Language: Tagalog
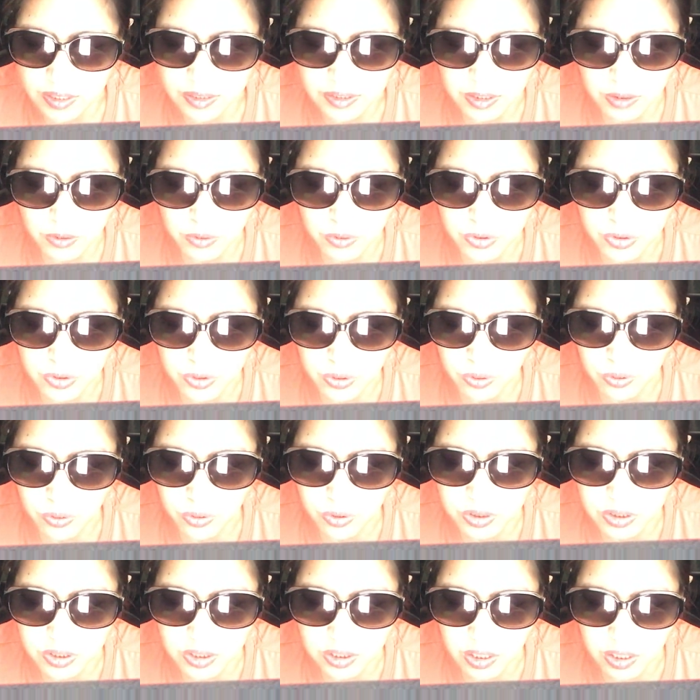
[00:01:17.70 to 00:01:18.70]
na gusto
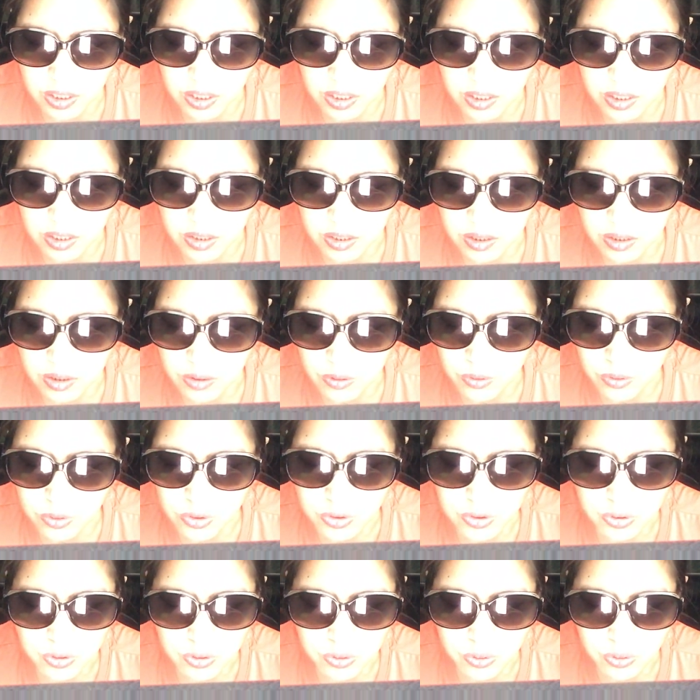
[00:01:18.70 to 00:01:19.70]
ko niya,
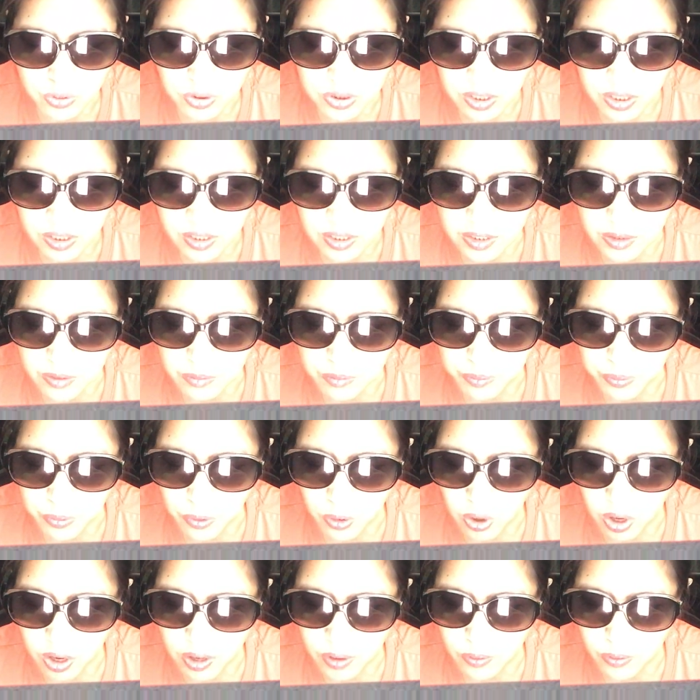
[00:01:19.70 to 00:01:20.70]
gusto niya rin
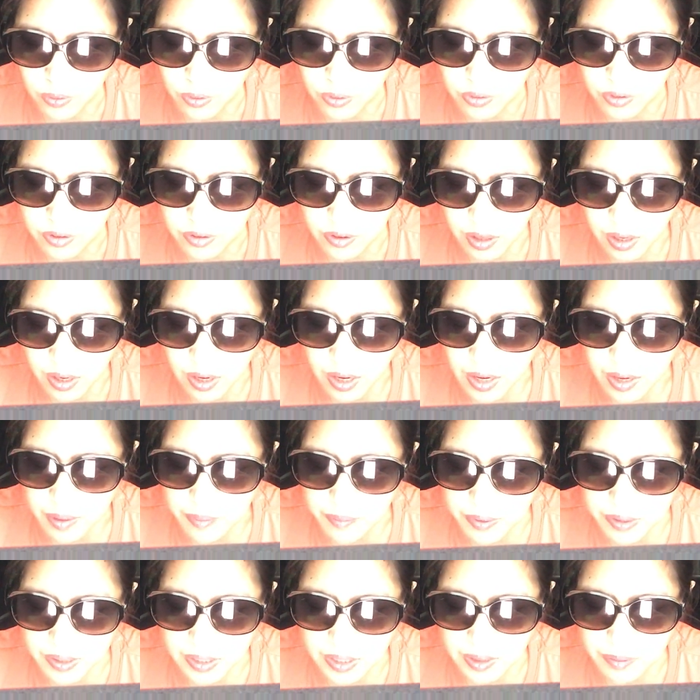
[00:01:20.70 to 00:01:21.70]
po akong
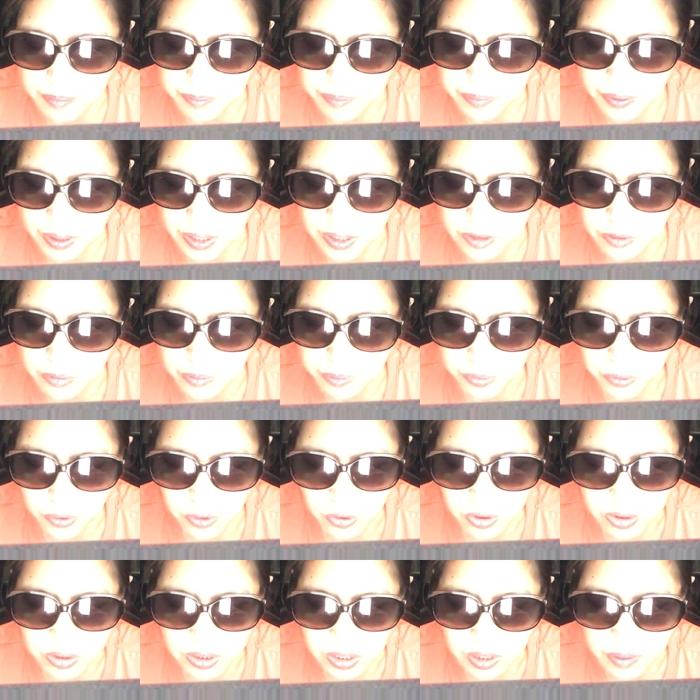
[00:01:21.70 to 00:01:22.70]
maging part
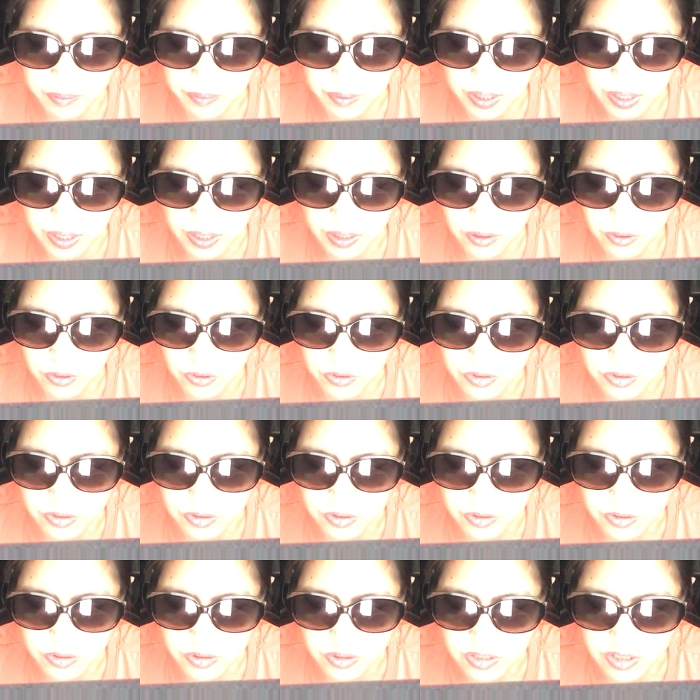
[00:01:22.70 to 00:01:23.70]
po ng mga
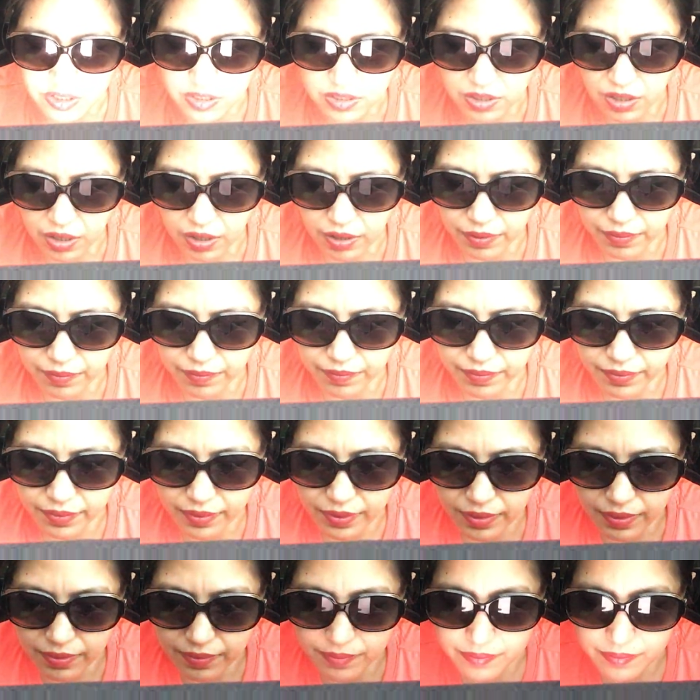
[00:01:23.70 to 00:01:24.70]
concerts niya.
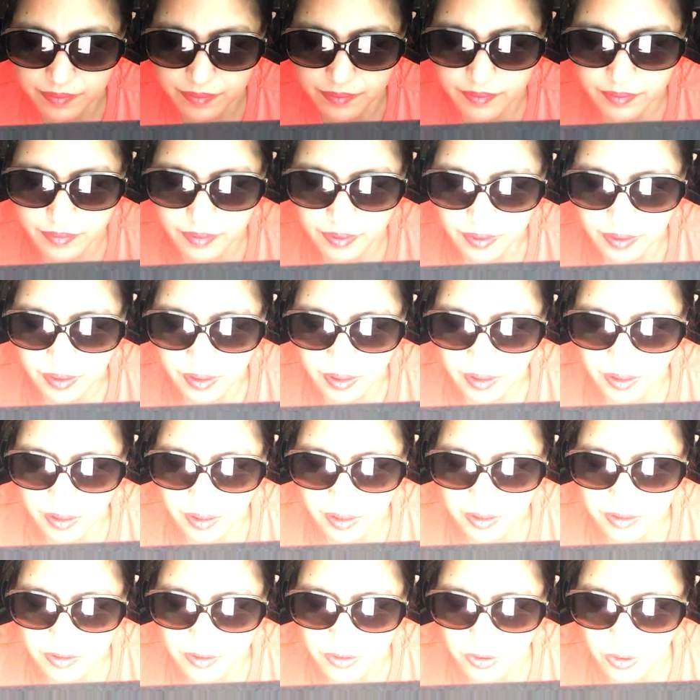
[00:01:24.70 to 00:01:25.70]

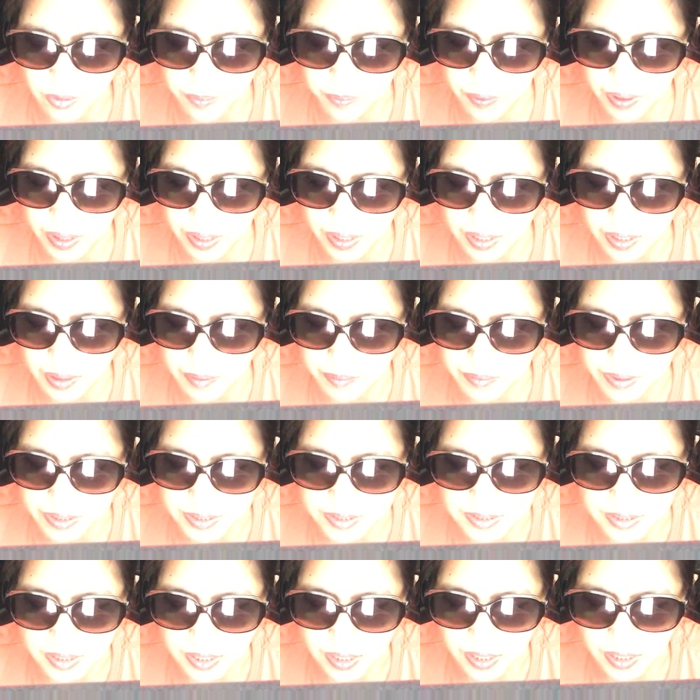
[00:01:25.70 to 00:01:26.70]
So parang
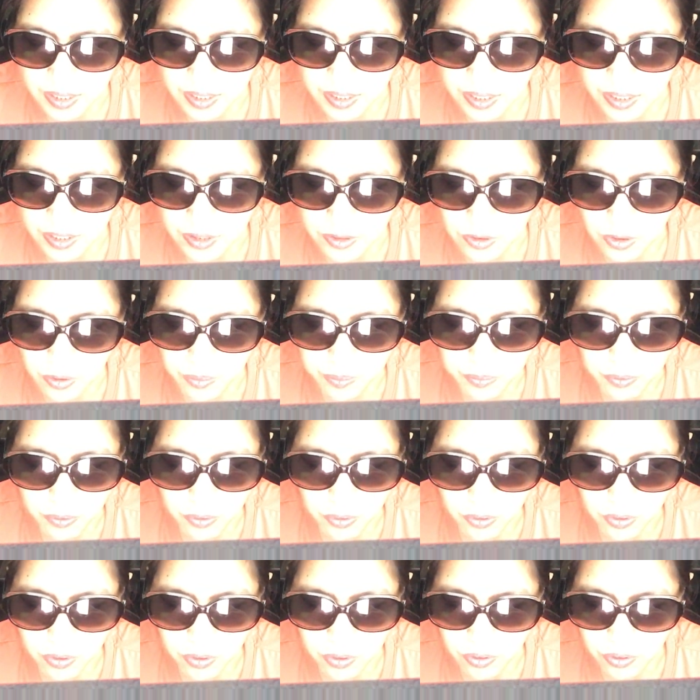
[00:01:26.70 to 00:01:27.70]
mas nainganyo
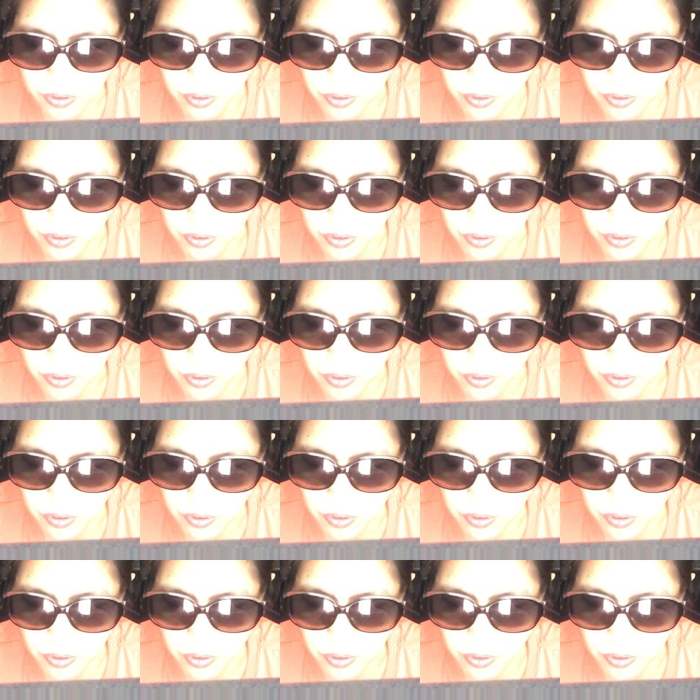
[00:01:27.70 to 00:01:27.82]
po